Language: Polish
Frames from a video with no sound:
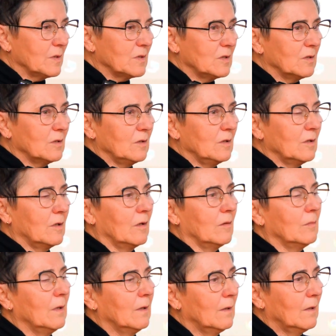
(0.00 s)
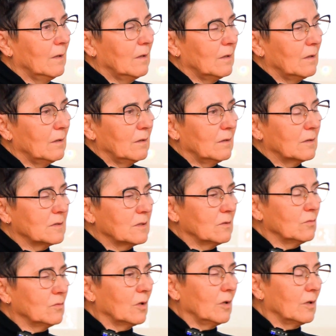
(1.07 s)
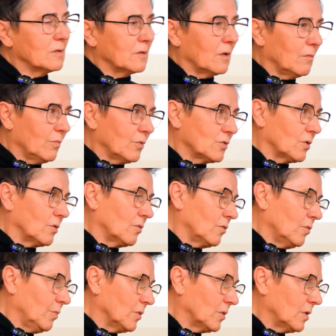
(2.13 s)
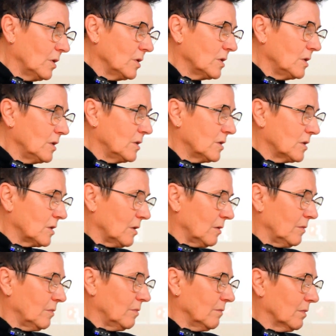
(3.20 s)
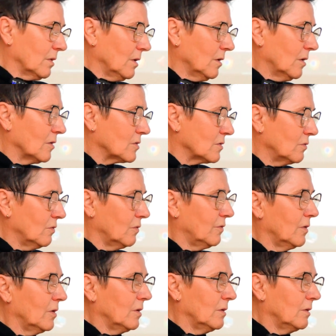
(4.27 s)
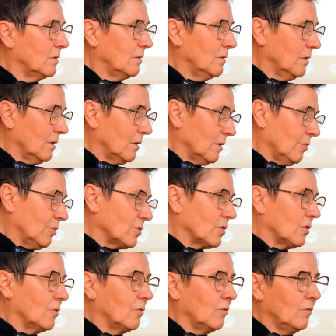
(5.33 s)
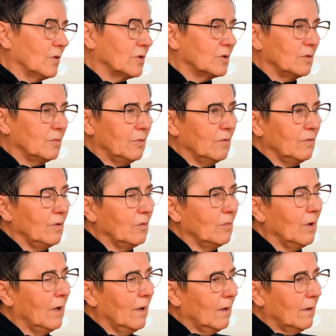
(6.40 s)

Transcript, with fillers: październikiem. E, chcę tutaj na samym początku podkreślić, że kilka słów e, ja na początku właśnie powiem.